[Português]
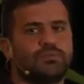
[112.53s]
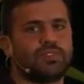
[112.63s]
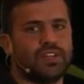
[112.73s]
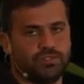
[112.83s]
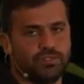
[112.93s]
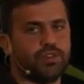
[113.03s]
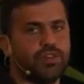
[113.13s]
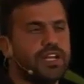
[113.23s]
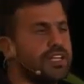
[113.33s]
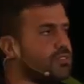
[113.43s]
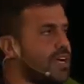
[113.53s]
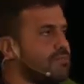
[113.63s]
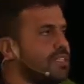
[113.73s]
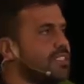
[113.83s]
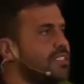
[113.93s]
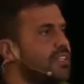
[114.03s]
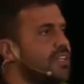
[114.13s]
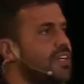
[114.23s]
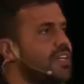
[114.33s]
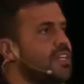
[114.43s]
Está funcionando na sua cabeça.
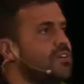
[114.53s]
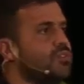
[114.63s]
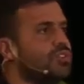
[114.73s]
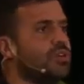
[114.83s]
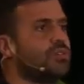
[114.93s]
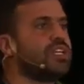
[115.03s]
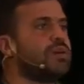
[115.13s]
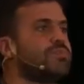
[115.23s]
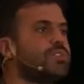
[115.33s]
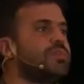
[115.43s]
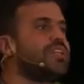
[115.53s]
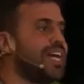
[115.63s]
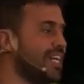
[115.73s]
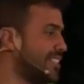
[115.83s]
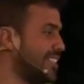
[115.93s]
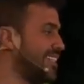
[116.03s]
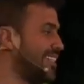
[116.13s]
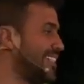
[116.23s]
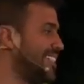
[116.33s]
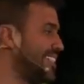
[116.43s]
O segundo é a prosperidade, você
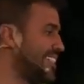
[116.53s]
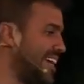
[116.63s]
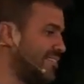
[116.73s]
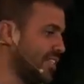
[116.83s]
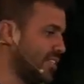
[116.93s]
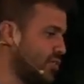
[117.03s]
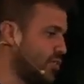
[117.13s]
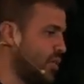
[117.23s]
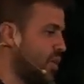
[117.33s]
destrava isso.